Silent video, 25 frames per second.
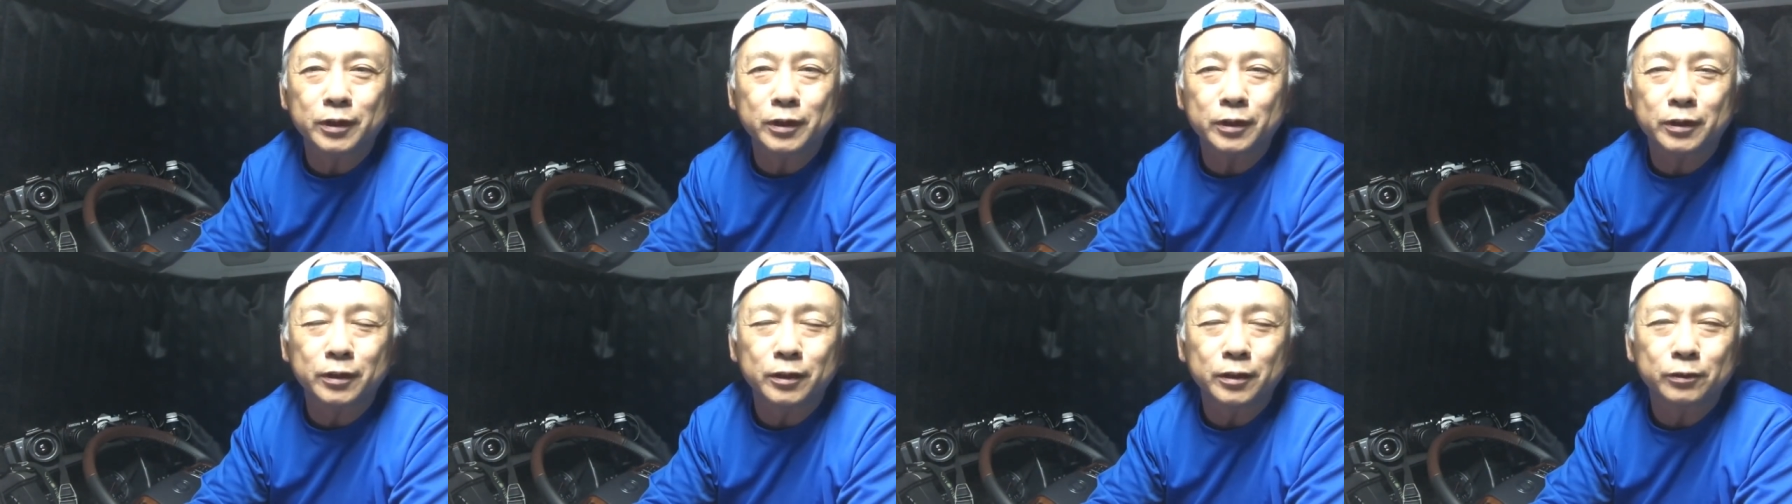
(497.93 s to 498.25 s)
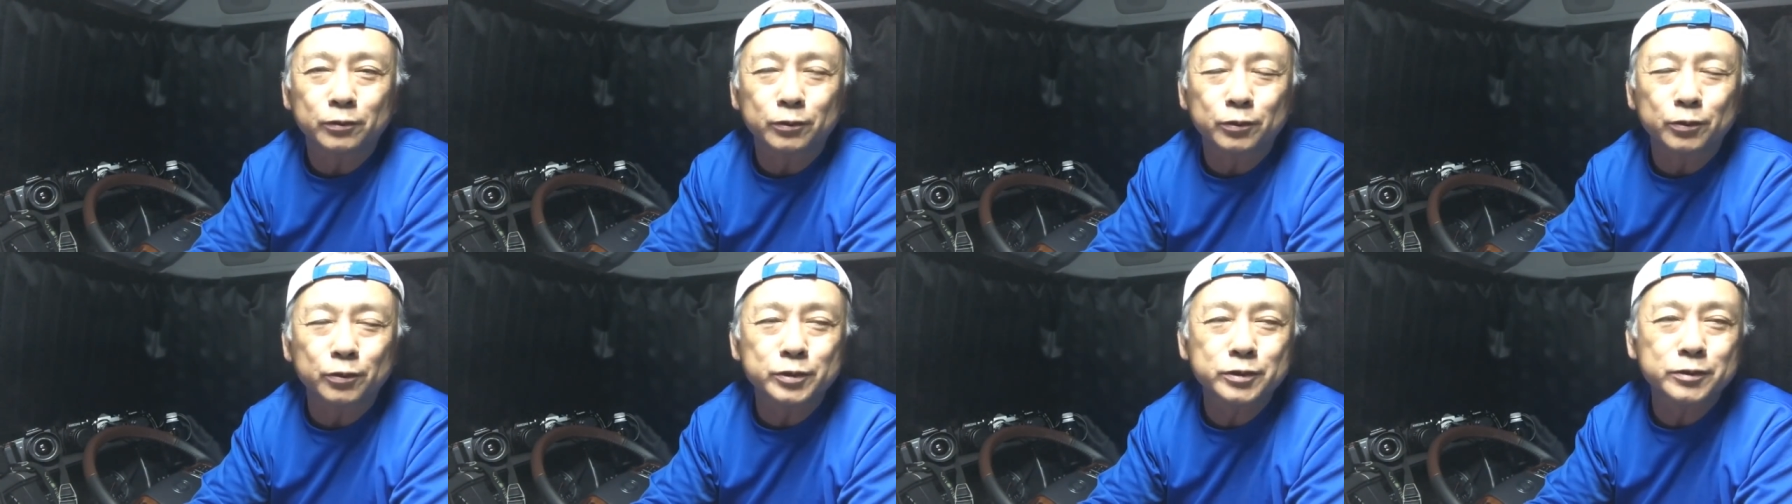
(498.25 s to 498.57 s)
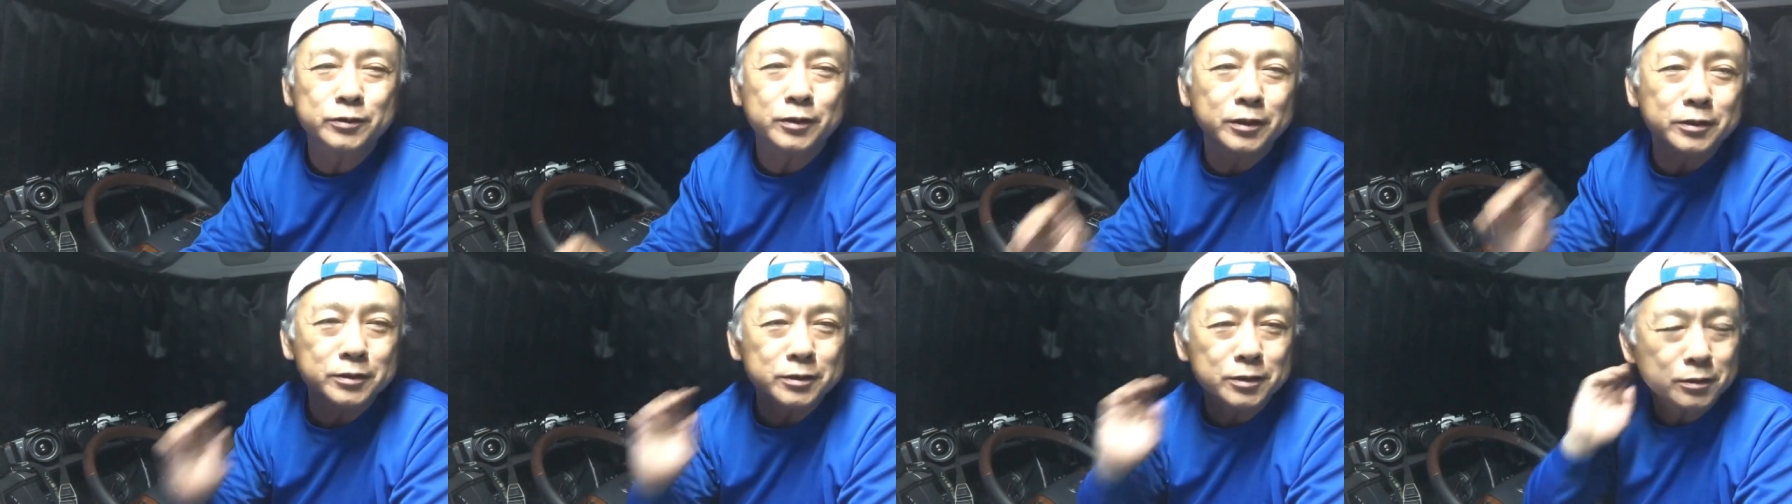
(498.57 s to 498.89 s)
えっ、ー、と、
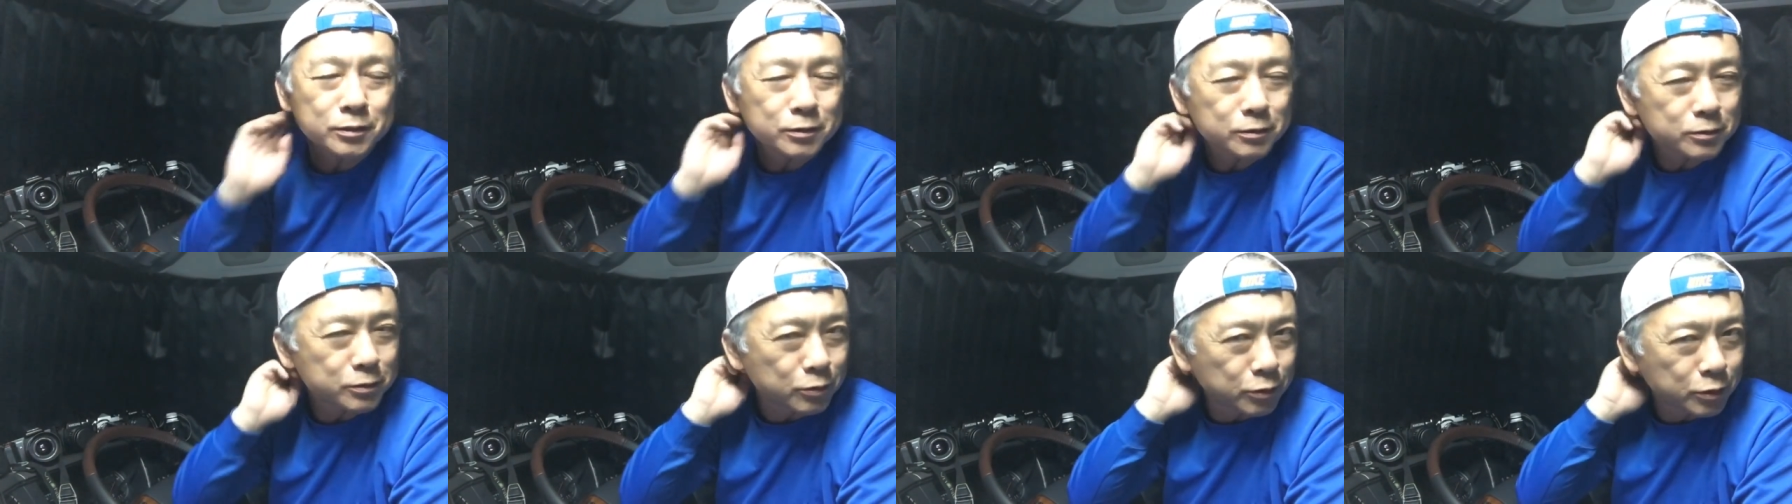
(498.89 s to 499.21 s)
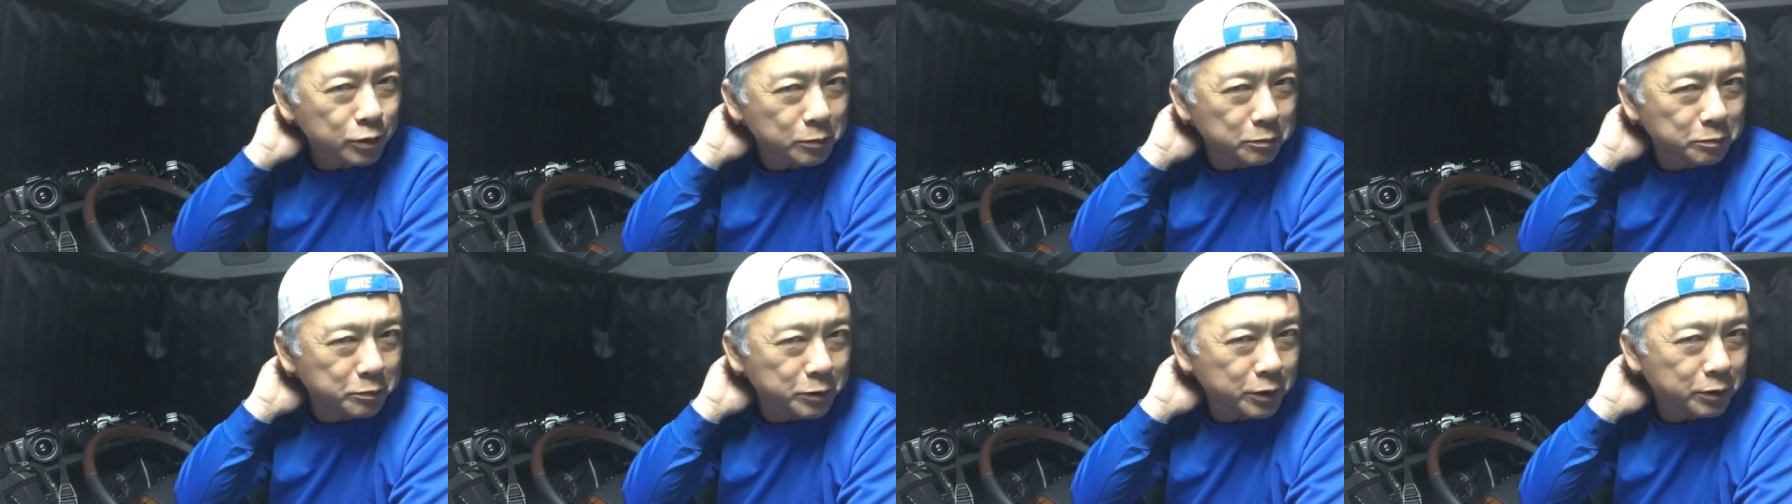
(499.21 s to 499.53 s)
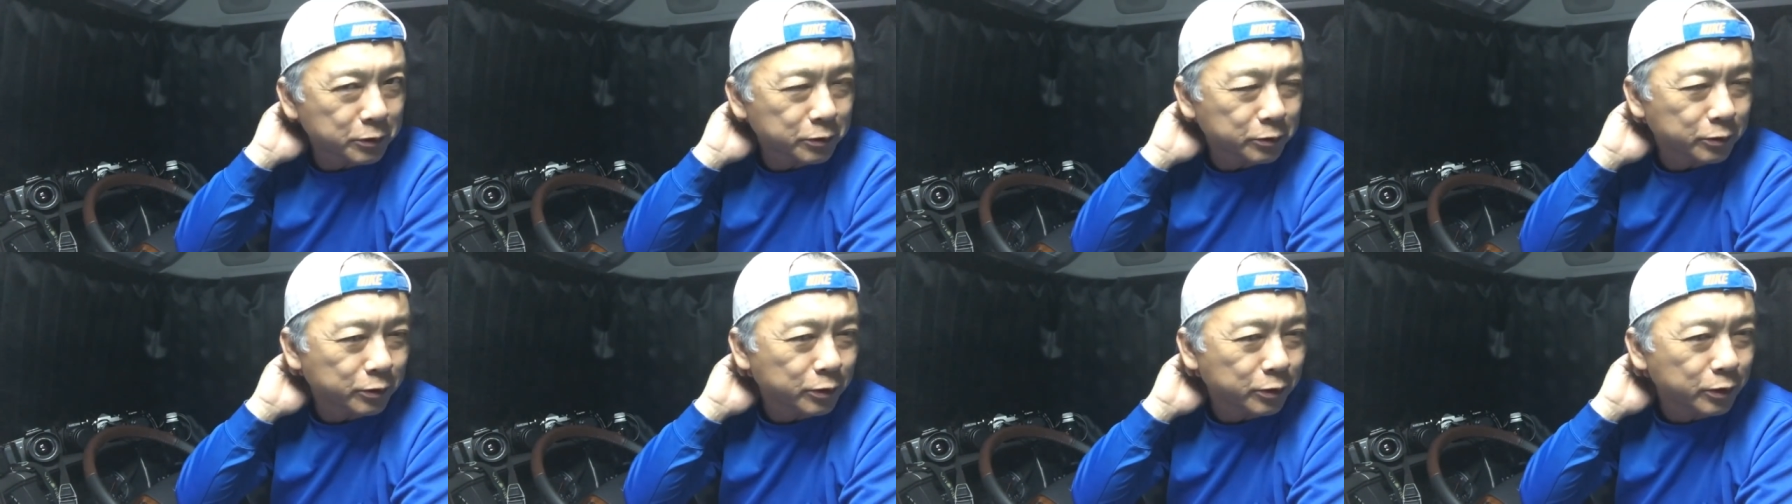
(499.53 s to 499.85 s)

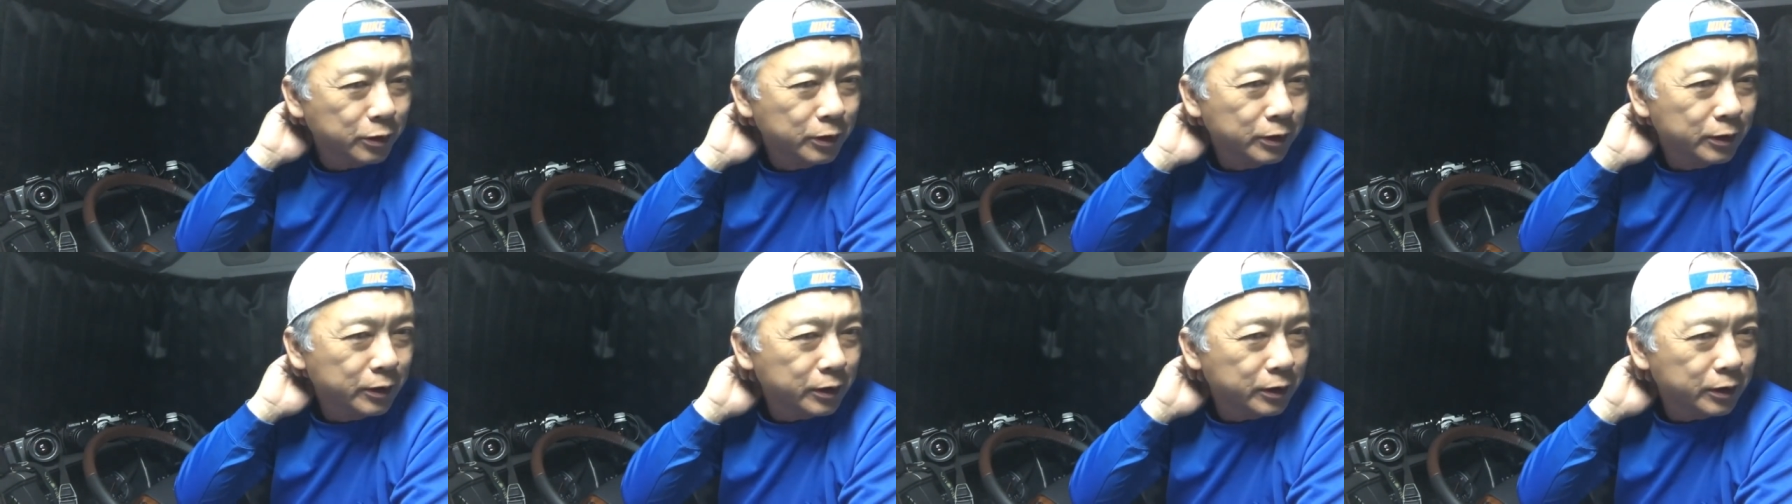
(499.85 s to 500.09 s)
ロスアンゼルスオリンピックの、